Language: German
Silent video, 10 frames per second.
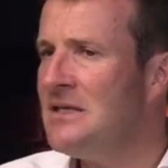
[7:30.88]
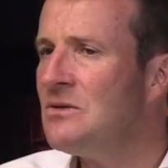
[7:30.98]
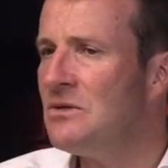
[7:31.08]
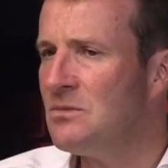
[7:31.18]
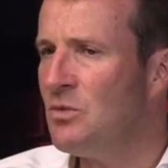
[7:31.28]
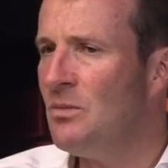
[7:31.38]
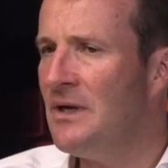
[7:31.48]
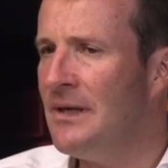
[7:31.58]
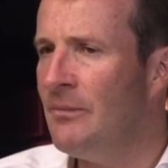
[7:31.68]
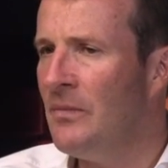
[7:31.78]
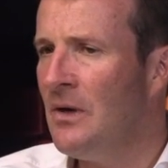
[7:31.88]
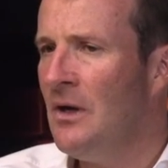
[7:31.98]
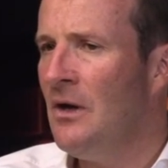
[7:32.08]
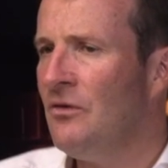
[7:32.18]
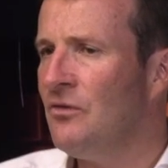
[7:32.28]
nicht so das Problem,
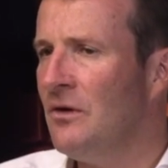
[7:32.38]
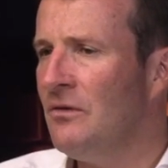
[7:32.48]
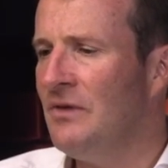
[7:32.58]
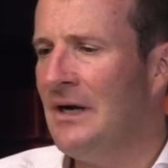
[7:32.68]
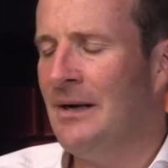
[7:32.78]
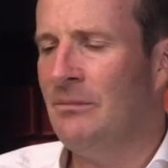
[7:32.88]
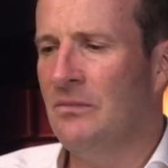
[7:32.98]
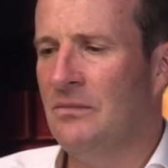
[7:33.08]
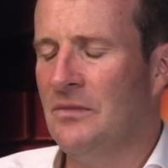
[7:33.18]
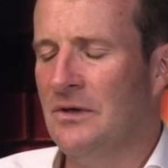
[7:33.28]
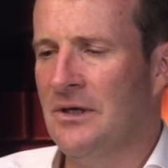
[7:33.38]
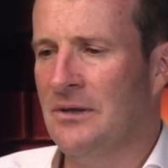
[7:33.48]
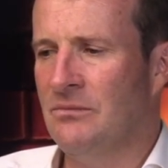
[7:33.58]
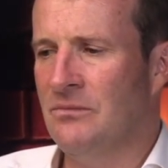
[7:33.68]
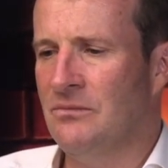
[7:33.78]
sondern wir haben
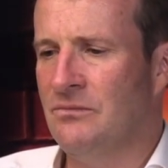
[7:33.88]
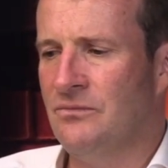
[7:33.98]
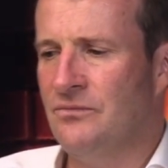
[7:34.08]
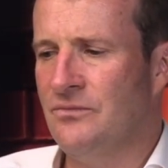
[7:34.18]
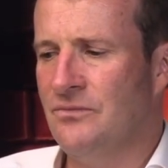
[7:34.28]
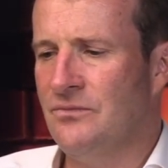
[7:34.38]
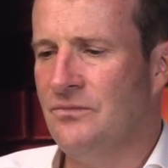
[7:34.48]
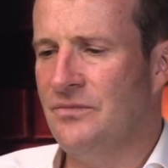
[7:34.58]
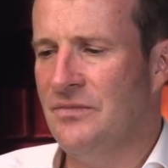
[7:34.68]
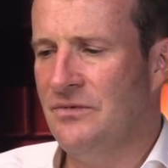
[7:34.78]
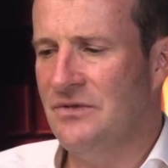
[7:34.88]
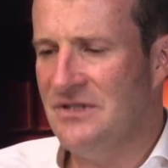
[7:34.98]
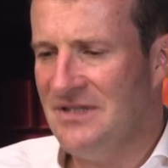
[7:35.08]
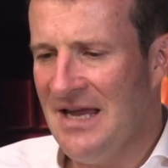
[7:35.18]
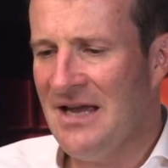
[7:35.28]
ähm,
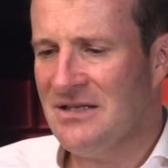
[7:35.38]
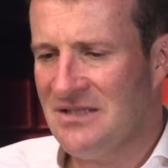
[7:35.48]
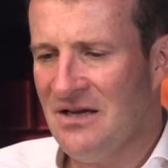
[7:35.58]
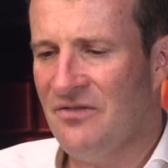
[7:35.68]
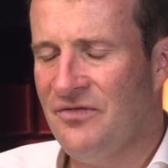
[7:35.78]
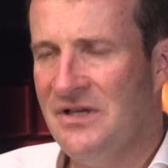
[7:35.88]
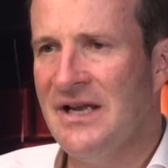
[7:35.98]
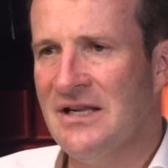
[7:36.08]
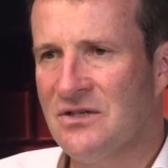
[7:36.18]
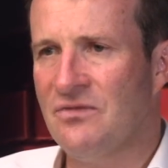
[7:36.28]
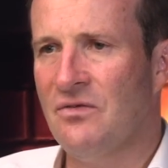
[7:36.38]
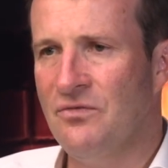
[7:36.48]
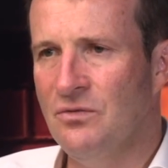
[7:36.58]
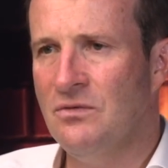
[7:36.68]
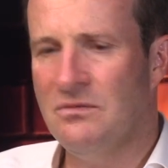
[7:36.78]
sehr, sehr viel Geld zur
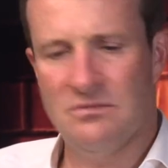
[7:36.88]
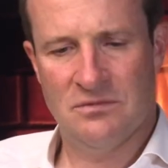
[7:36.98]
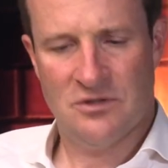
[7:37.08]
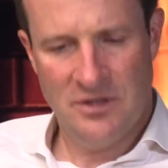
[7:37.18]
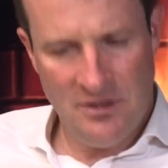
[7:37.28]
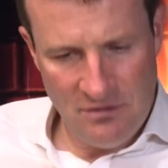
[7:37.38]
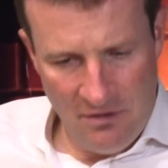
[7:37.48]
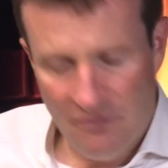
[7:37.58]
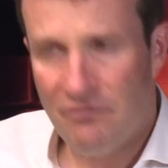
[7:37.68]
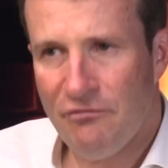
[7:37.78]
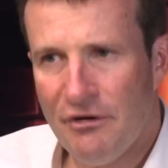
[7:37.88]
Verfügung. Es liegt auf dem